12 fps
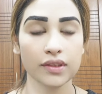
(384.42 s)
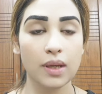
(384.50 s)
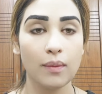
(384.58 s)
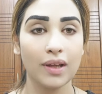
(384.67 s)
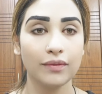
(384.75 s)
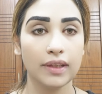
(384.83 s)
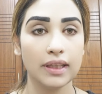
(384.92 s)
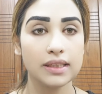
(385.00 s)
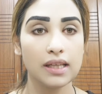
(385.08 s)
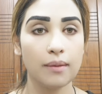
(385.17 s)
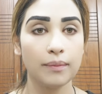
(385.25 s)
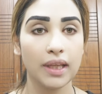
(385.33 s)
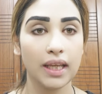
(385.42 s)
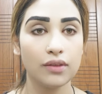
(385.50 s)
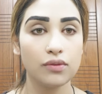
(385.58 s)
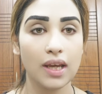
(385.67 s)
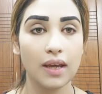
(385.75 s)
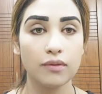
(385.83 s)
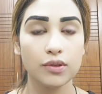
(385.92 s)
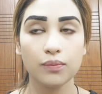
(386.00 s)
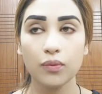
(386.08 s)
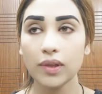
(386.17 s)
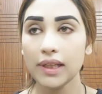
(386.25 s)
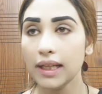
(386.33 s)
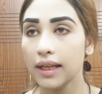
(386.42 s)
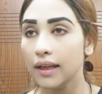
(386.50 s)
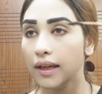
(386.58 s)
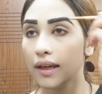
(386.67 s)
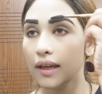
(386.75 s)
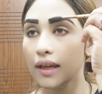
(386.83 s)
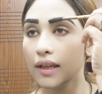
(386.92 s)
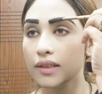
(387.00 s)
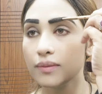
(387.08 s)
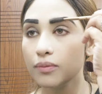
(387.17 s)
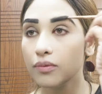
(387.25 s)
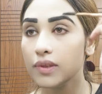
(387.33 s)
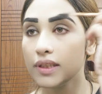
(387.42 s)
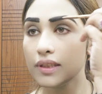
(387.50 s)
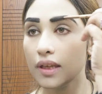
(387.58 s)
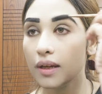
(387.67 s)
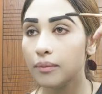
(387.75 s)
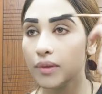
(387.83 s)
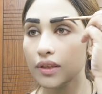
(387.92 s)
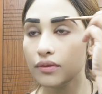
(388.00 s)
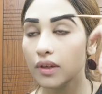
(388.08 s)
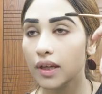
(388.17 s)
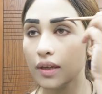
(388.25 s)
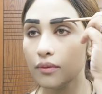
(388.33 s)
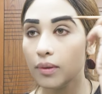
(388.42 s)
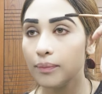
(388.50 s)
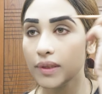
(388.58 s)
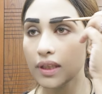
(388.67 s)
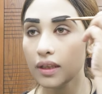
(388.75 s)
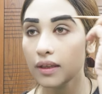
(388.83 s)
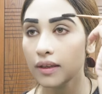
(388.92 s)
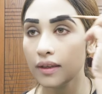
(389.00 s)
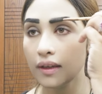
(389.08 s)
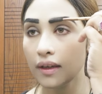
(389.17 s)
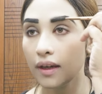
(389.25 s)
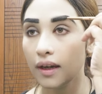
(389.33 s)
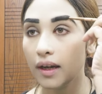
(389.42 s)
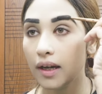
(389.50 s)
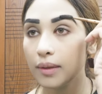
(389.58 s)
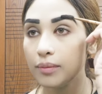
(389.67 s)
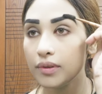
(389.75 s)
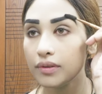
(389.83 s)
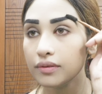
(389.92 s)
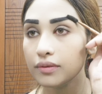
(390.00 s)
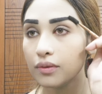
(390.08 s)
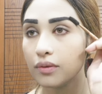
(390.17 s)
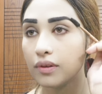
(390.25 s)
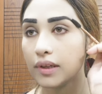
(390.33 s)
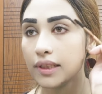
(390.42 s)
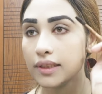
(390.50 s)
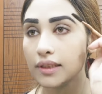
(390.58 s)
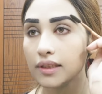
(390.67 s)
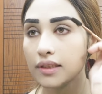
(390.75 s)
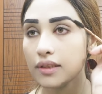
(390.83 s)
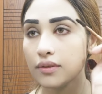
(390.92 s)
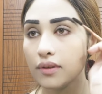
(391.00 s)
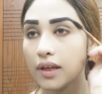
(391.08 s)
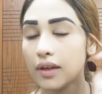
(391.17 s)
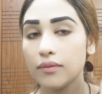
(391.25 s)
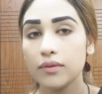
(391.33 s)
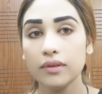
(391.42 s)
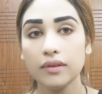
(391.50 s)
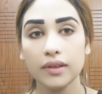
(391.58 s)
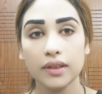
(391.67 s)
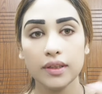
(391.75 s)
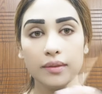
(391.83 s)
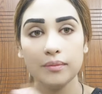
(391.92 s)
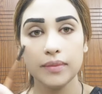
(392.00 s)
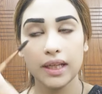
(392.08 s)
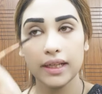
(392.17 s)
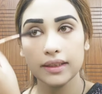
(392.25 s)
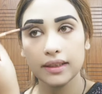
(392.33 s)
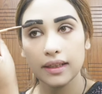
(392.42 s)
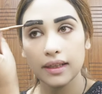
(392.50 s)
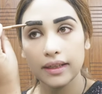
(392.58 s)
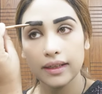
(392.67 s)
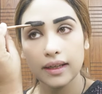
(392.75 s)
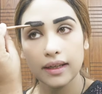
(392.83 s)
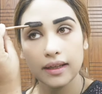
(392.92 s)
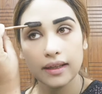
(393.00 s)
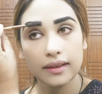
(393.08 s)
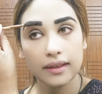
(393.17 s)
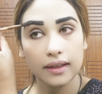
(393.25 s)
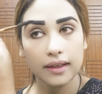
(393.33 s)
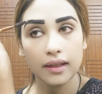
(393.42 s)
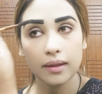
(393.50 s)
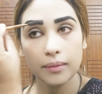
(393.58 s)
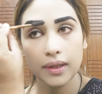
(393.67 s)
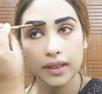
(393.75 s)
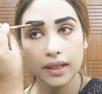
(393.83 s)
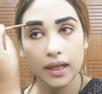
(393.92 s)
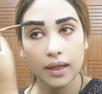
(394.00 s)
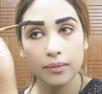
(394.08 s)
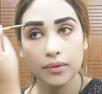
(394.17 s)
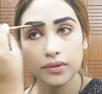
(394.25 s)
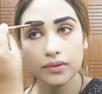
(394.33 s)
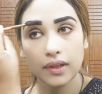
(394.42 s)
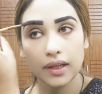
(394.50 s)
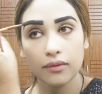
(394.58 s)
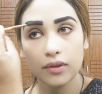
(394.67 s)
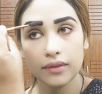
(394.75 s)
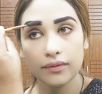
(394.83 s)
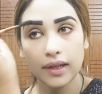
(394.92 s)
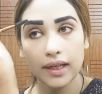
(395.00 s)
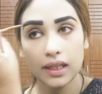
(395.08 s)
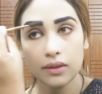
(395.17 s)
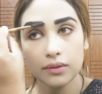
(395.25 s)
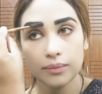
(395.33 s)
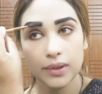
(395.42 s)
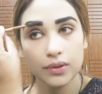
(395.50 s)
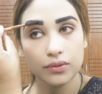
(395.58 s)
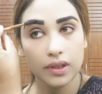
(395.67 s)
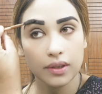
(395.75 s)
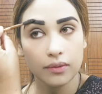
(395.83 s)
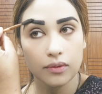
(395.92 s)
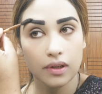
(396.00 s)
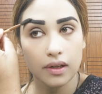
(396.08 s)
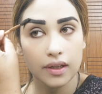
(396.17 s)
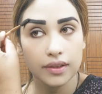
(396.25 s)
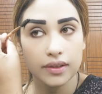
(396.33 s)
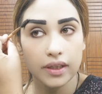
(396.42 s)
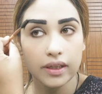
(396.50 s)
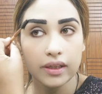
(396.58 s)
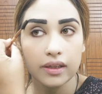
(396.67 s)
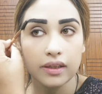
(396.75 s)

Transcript: उसके बाद फ्रेंड्स हमने जो है वो स्पूली लेना है स्पूली से हमने जो है वो अपनी आईब्रोज को अच्छे से जो है वो ब्लेंड कर लेना है ताकि हमारी आईब्रोज जो है वो एक फाइन लुक में जो है वो आ जाए